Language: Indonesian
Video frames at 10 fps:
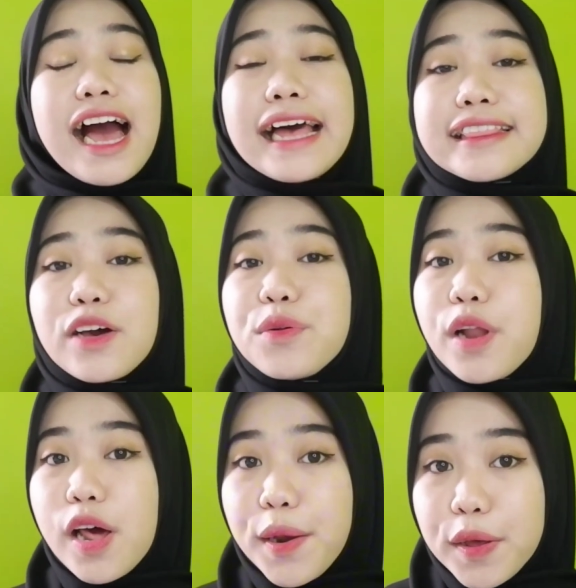atau
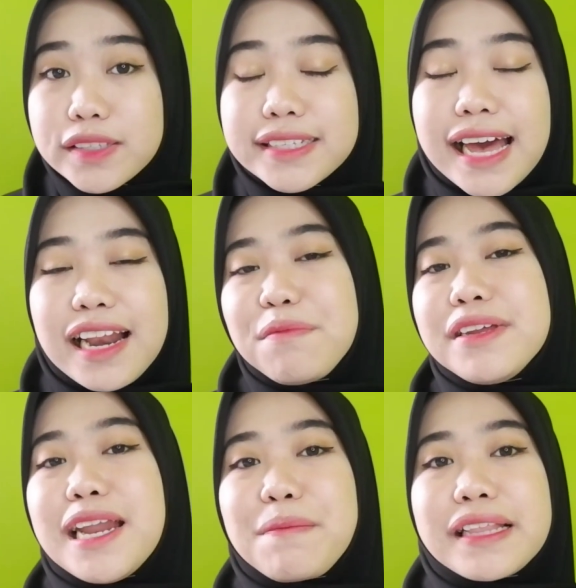lolos dalam
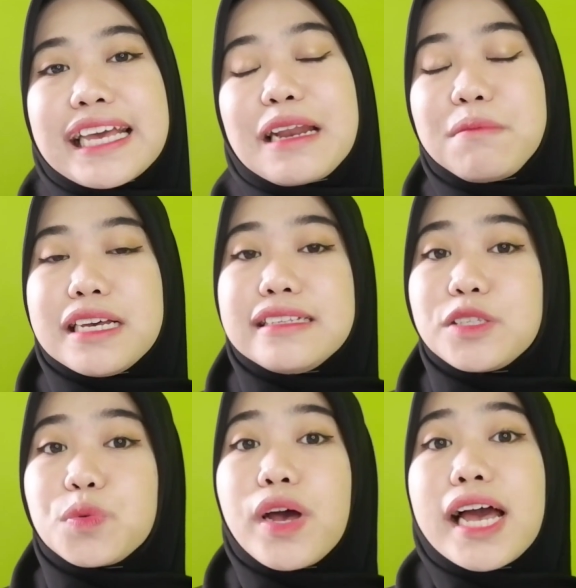mendapatkan
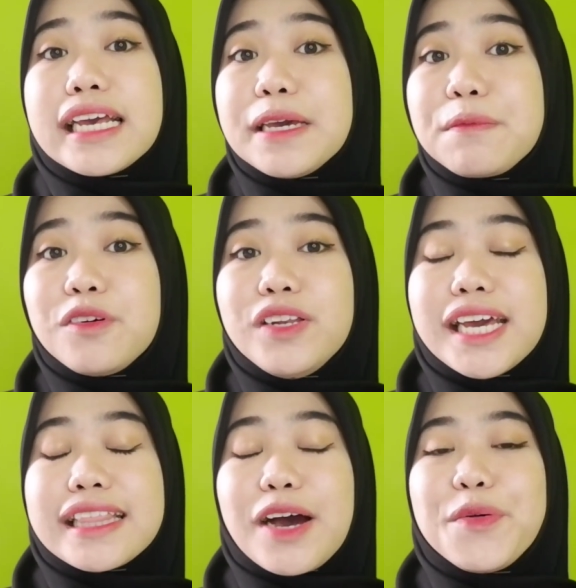beasiswa KIP
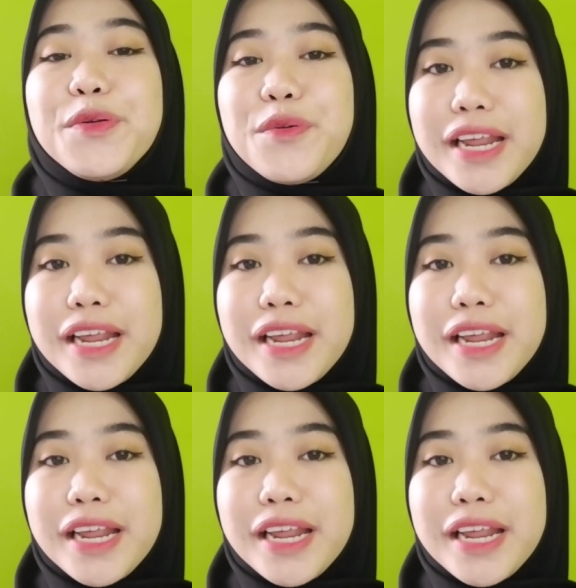kuliah tahun